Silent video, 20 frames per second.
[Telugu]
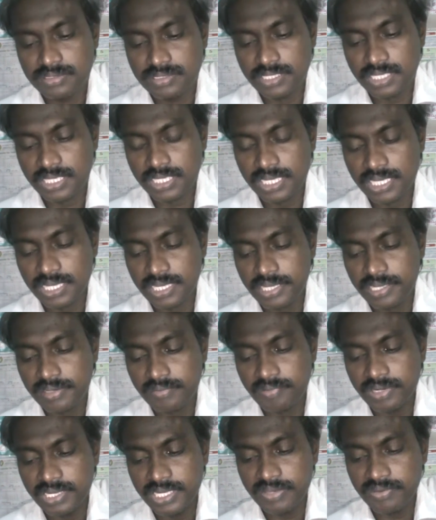అక్కడ
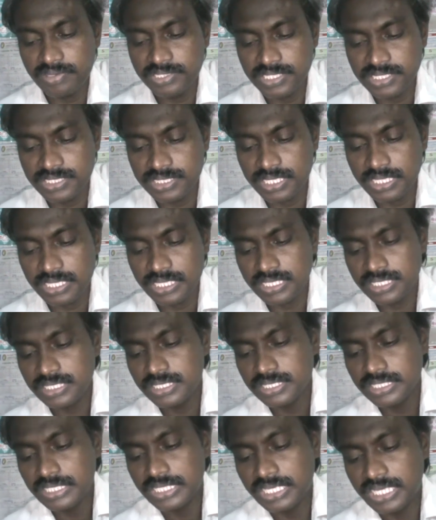వాళ్ళు ఏమని చేశారంటే
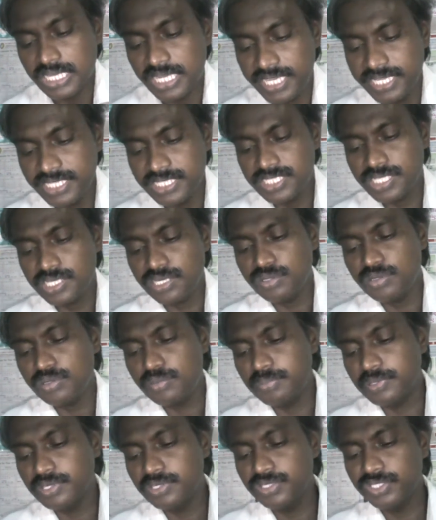కైసరుకు
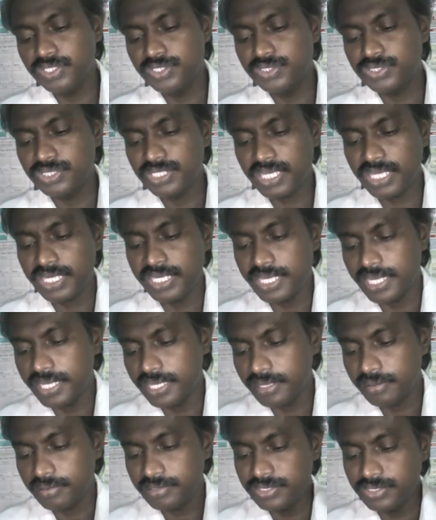పన్ను ఇచ్చుట
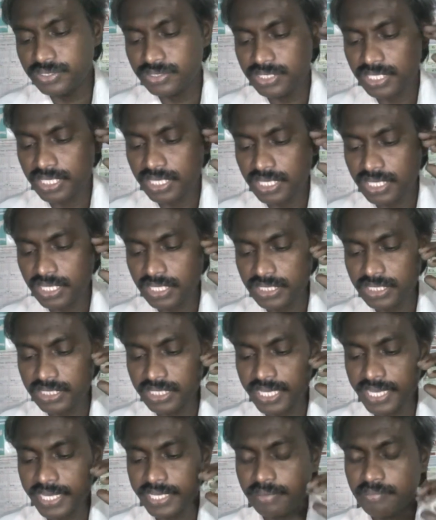న్యాయం ఇచ్చుట
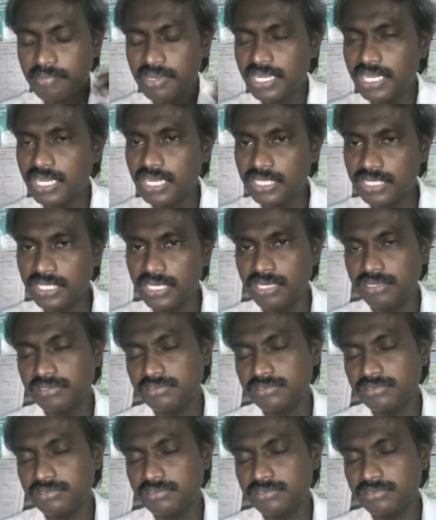న్యాయమా కాదా